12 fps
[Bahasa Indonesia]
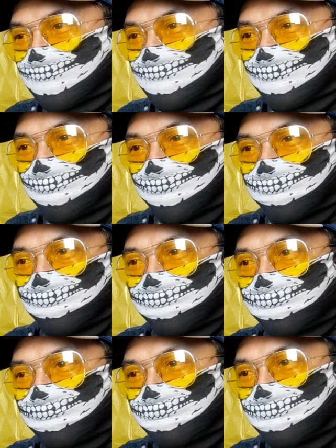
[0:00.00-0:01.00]
atas nama
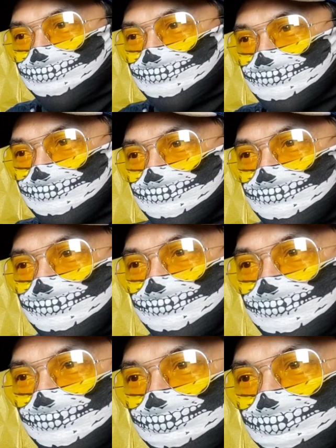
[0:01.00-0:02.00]
bisnis
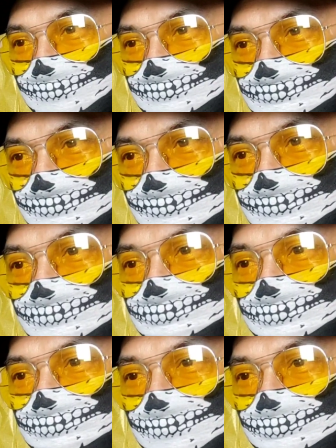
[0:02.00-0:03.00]

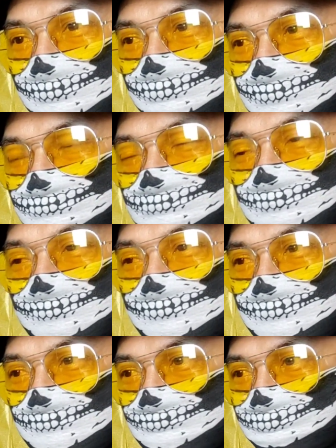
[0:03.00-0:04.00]
Paytrend beberapa waktu terakhir.